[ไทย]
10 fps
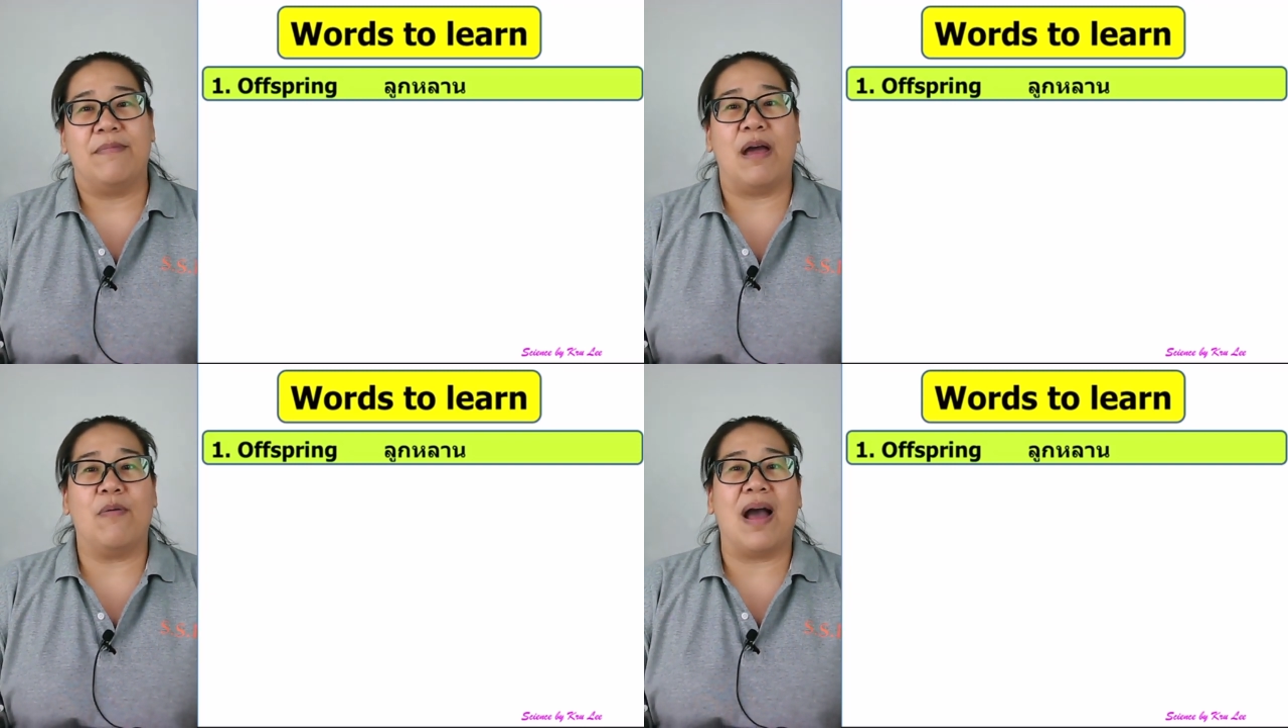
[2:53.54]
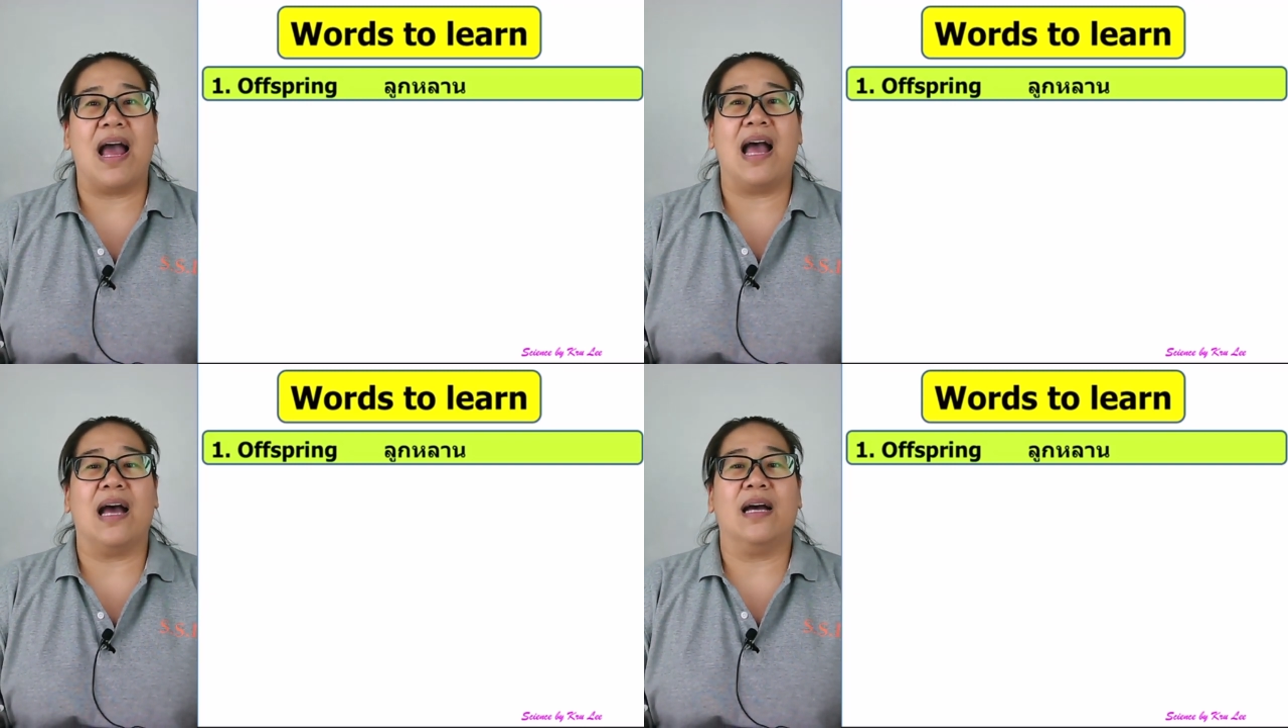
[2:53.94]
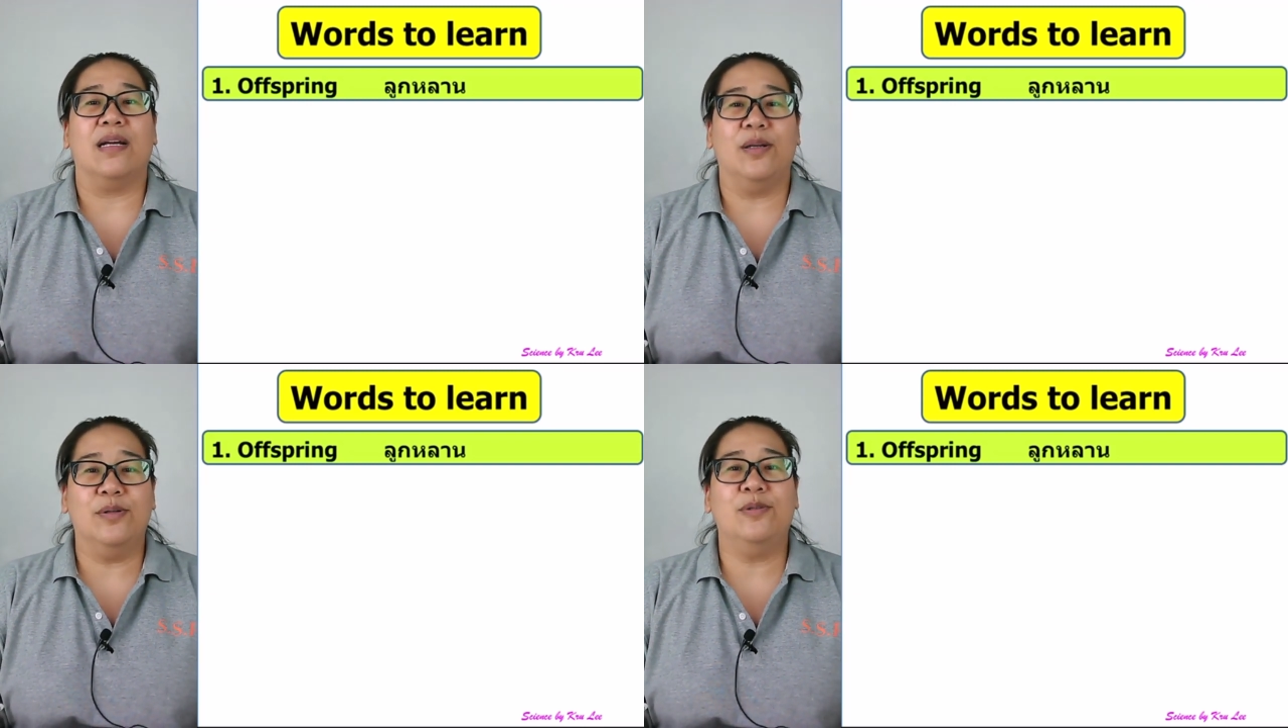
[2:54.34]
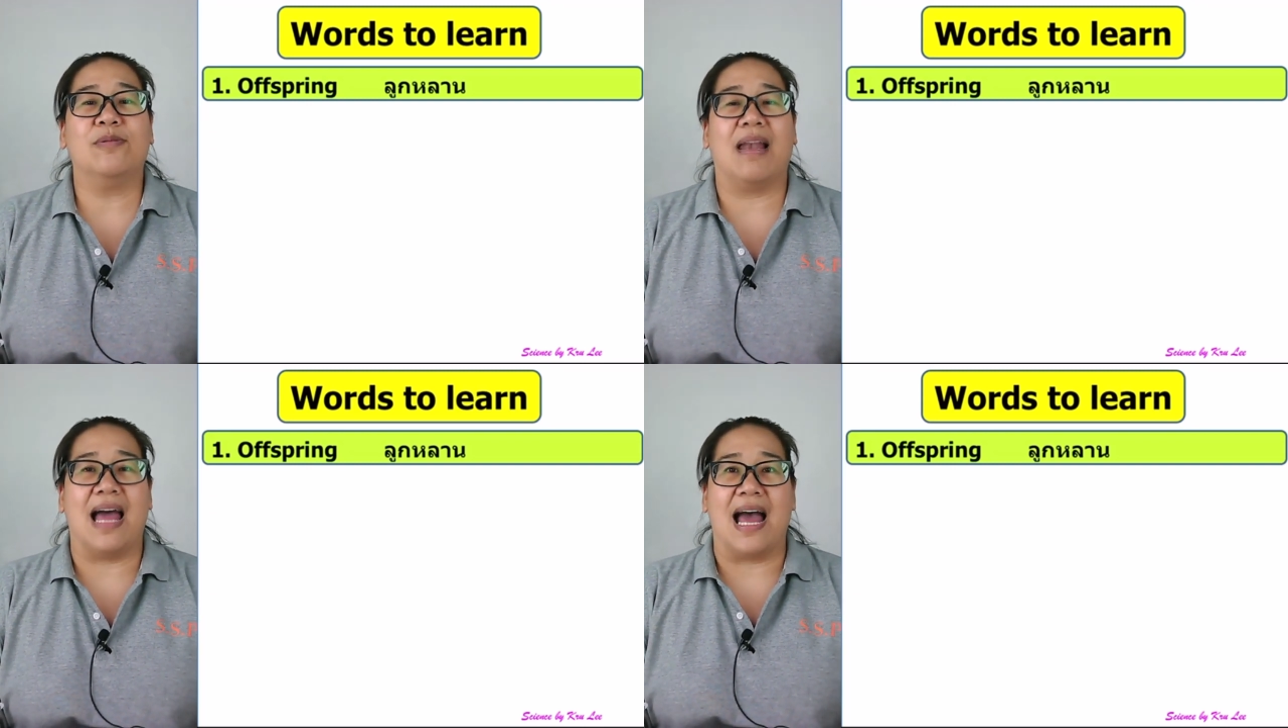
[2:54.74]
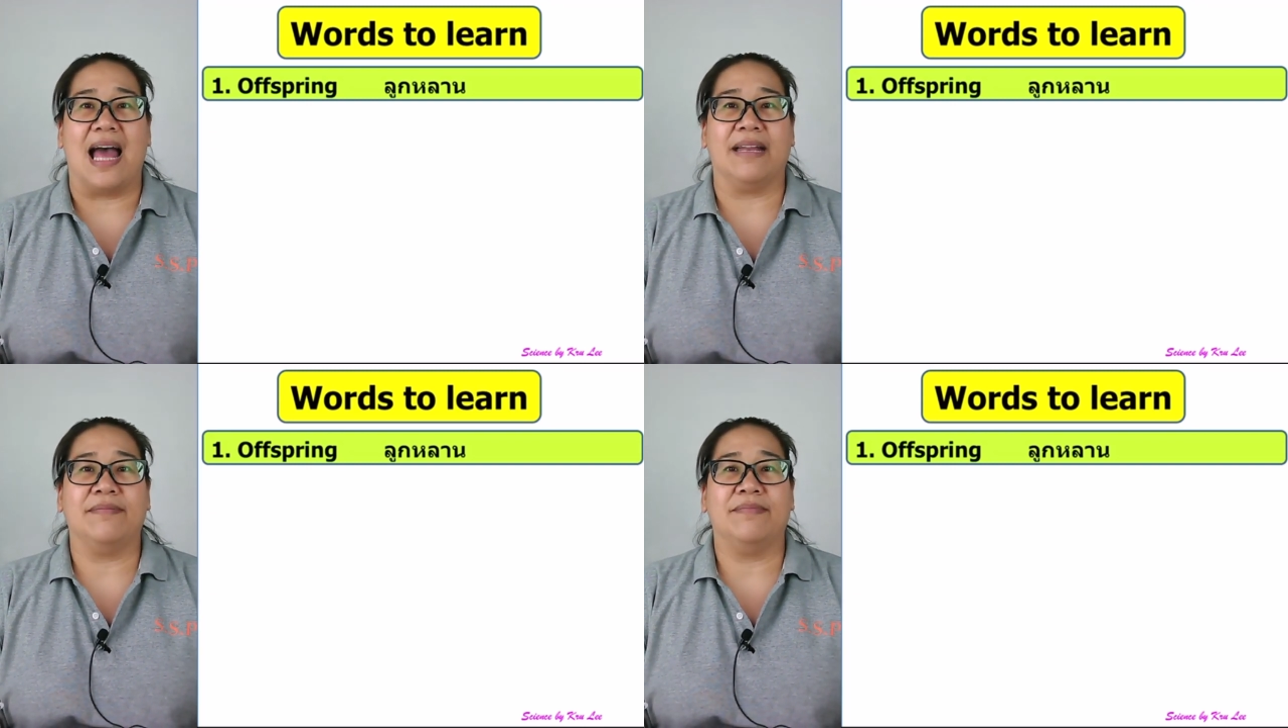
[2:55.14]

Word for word: แปลว่าลูกหลาน